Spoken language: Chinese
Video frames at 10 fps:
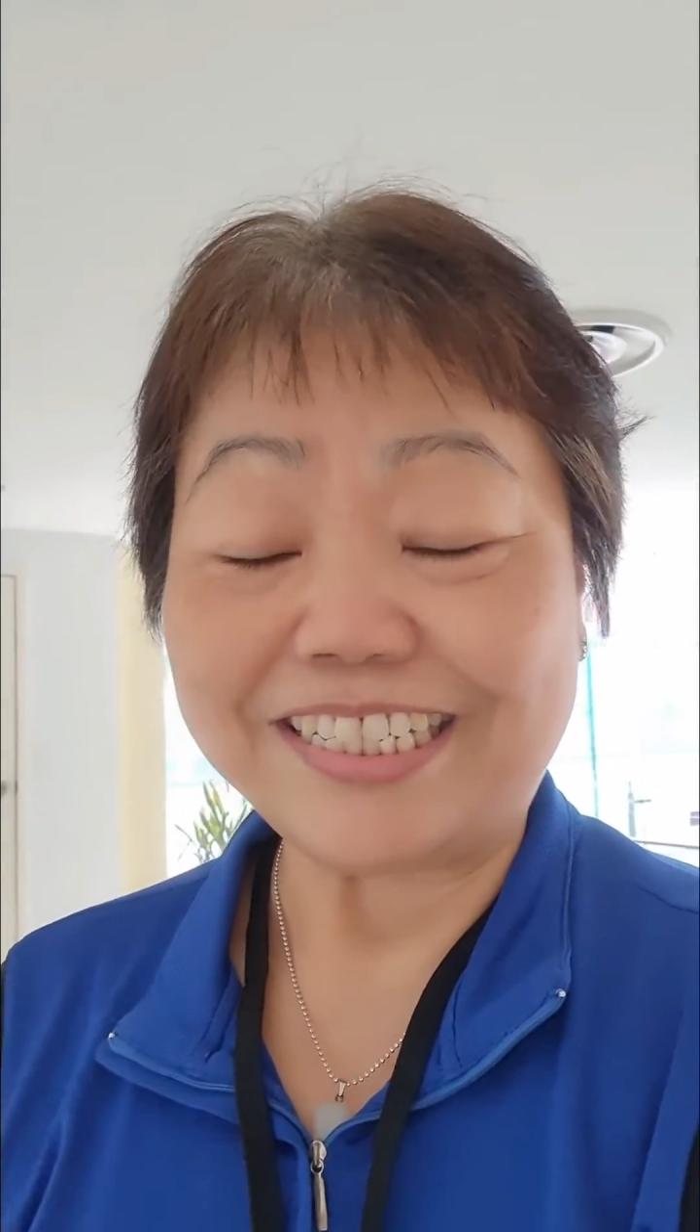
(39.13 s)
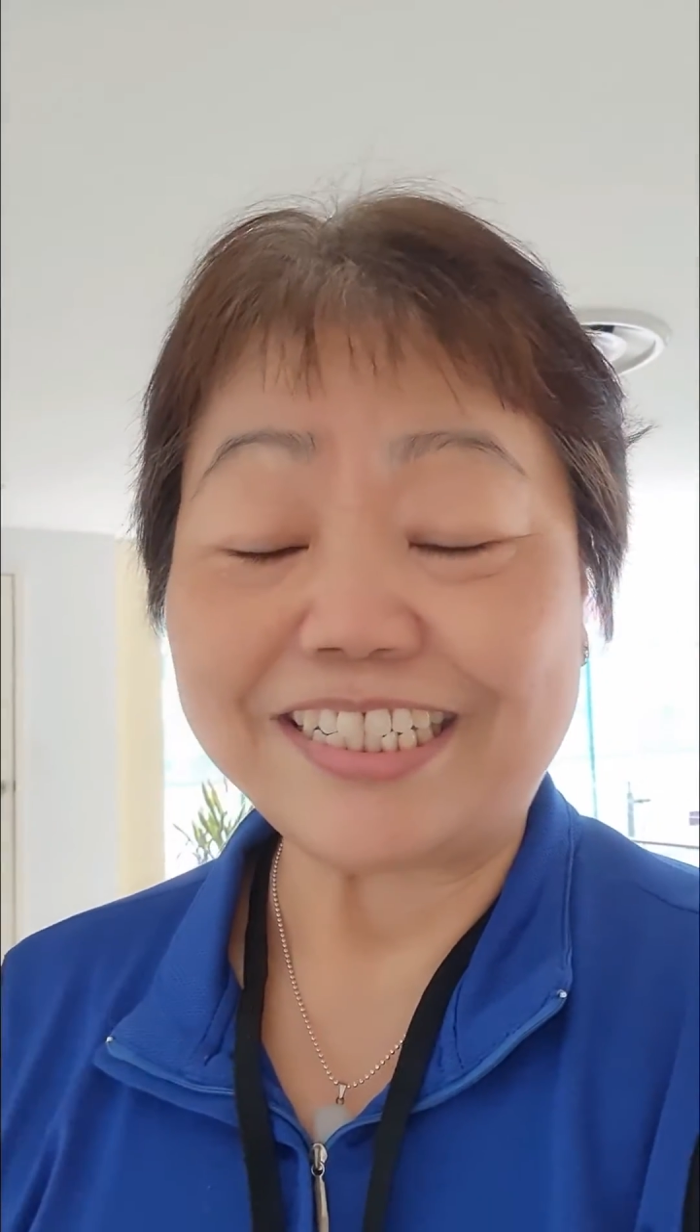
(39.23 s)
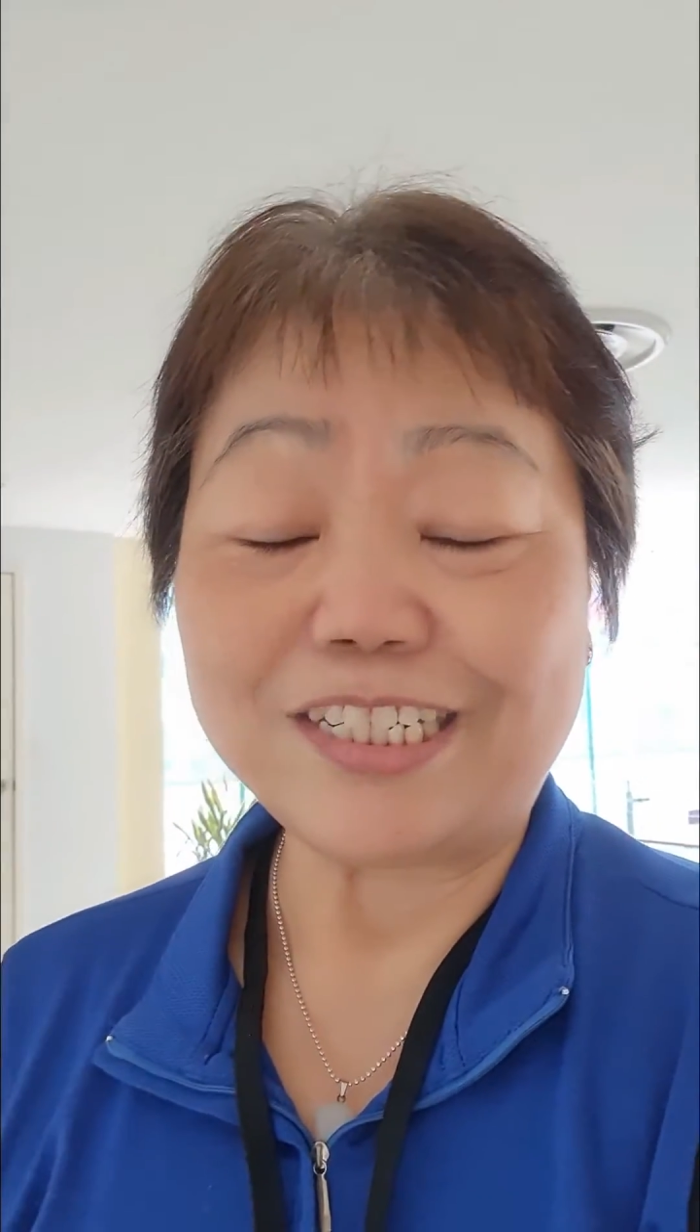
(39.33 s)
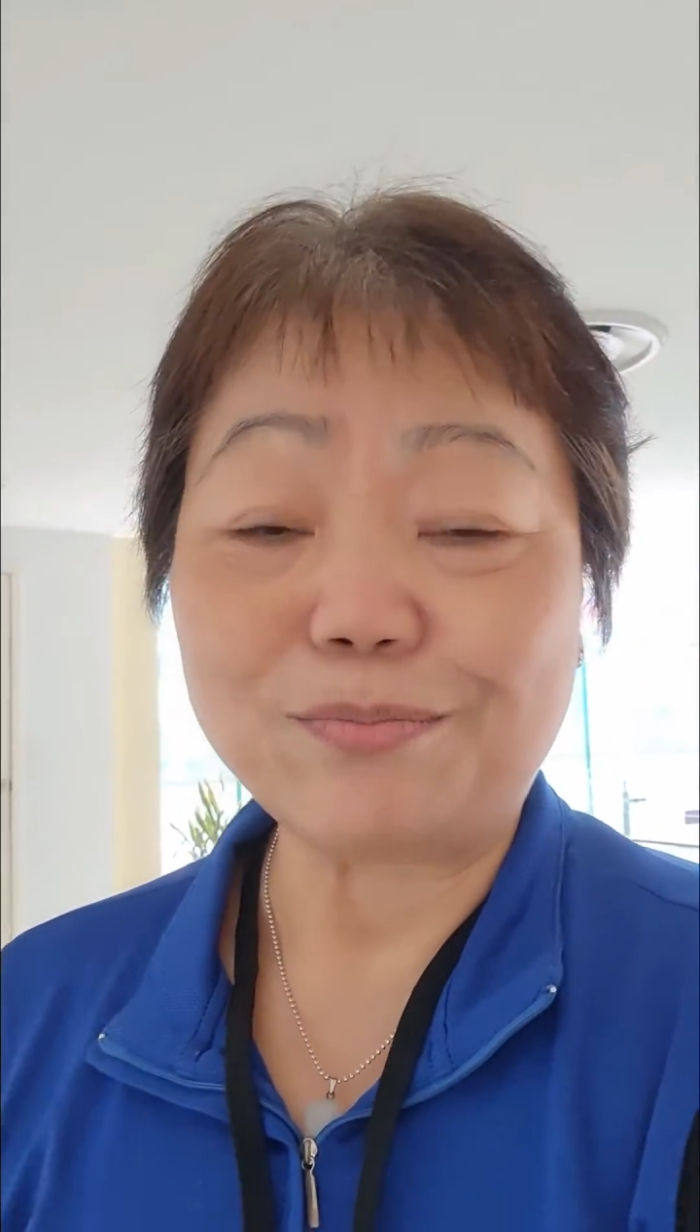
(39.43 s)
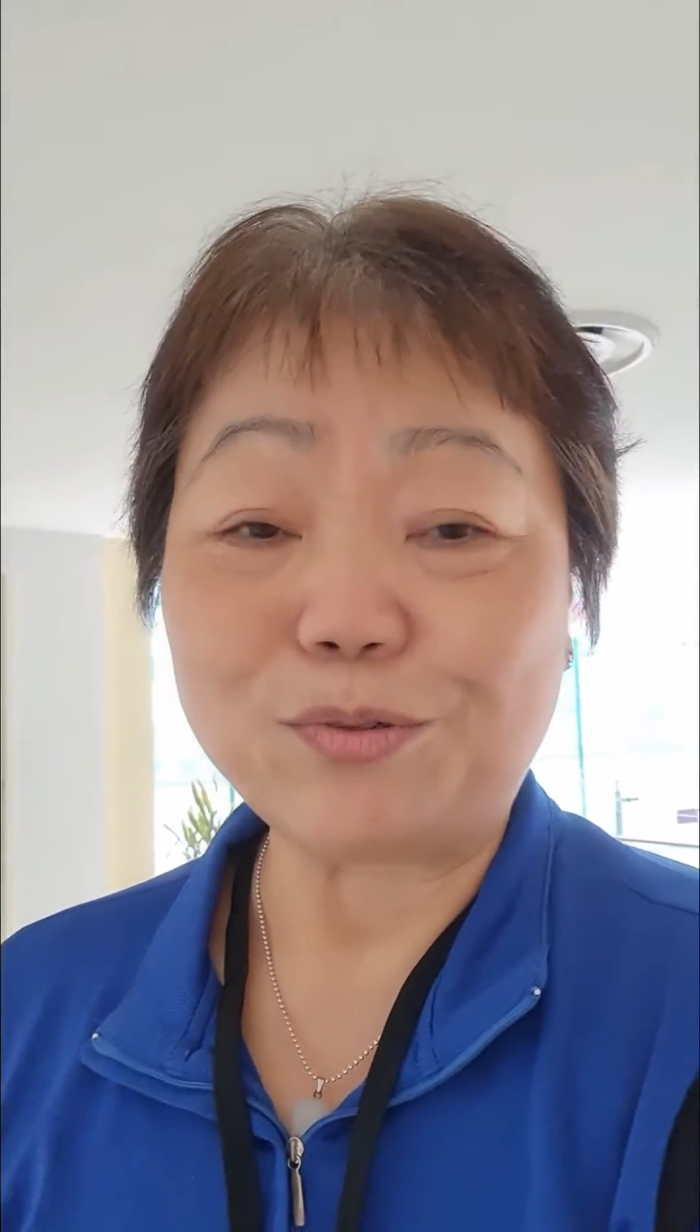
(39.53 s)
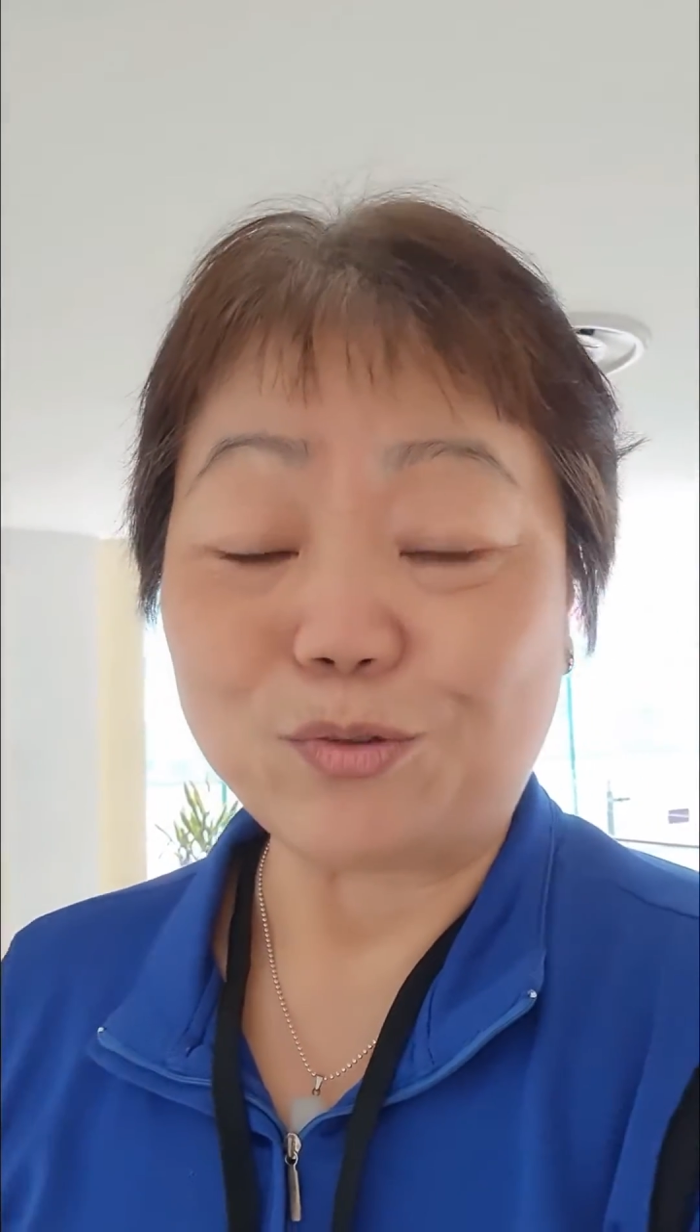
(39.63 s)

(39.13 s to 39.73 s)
俱乐部